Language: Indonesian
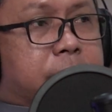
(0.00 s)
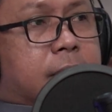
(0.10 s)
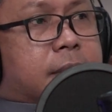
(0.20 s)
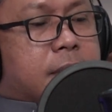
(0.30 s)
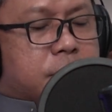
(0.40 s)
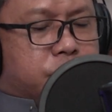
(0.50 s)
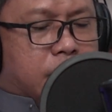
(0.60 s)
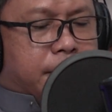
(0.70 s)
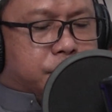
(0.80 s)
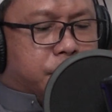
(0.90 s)
pertanyaan yang
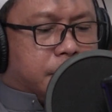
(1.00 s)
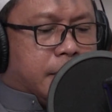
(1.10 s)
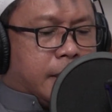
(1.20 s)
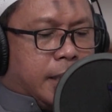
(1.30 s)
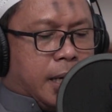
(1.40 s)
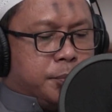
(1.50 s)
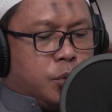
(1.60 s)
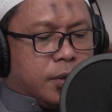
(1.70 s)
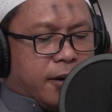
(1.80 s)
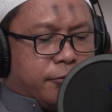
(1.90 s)
sudah masuk dari
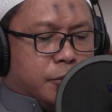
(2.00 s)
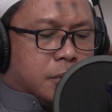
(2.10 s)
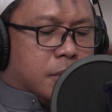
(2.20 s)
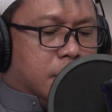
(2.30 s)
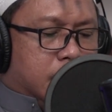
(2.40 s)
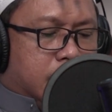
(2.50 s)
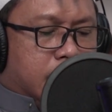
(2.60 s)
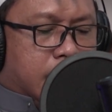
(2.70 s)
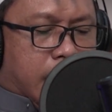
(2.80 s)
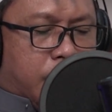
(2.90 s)
Abdul Ghafur.
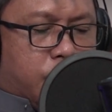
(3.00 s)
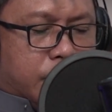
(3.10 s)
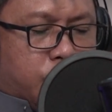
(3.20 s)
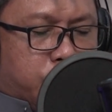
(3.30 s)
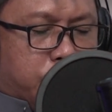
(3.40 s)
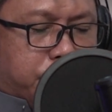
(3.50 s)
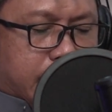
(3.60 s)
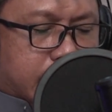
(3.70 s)
Ikhwa 24,